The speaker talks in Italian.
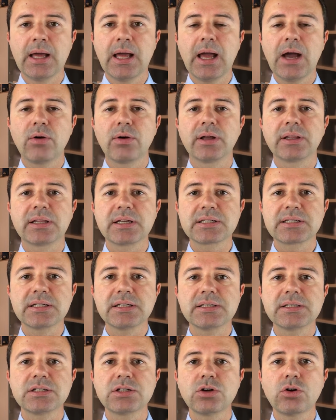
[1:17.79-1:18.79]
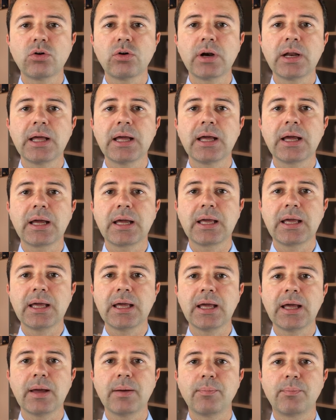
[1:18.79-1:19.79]
È una tassazione
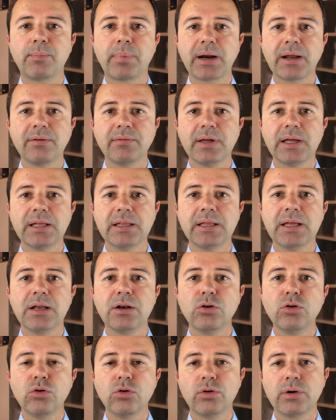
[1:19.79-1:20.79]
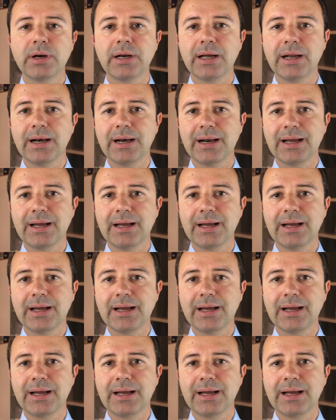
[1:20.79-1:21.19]
che prevede non